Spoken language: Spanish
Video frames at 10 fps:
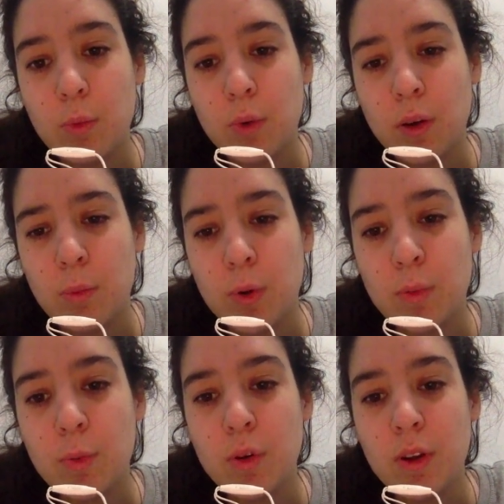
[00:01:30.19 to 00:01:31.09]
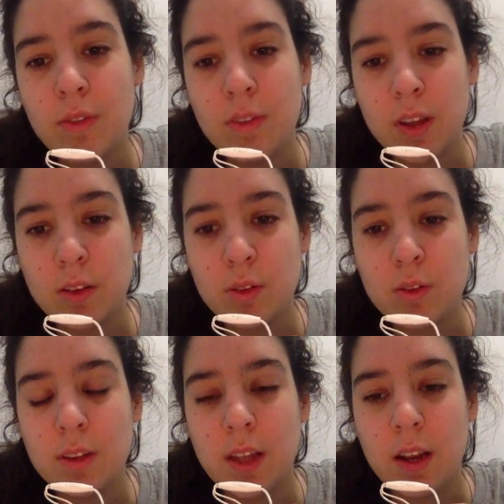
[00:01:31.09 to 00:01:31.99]
por el propio efecto
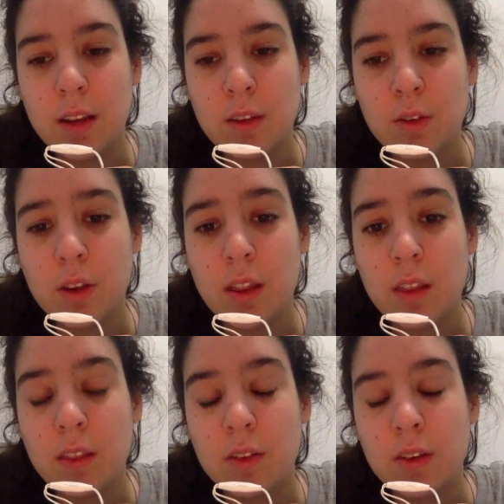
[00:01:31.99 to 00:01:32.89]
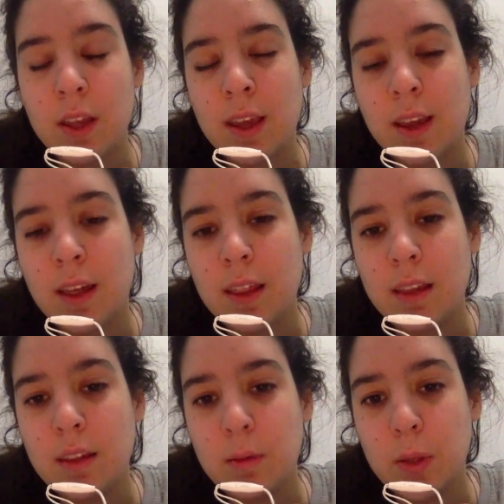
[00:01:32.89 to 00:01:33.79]
de la retrogradación en cada
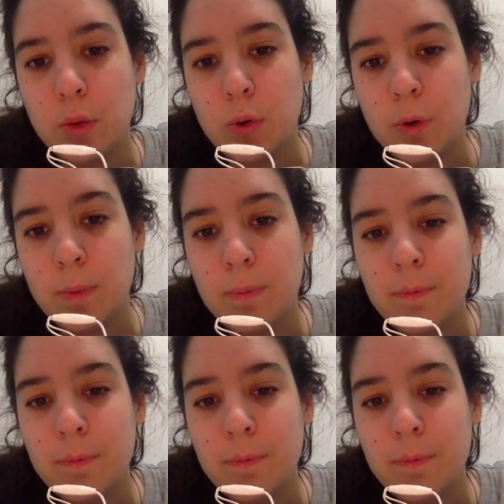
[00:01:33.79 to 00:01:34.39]
individuo.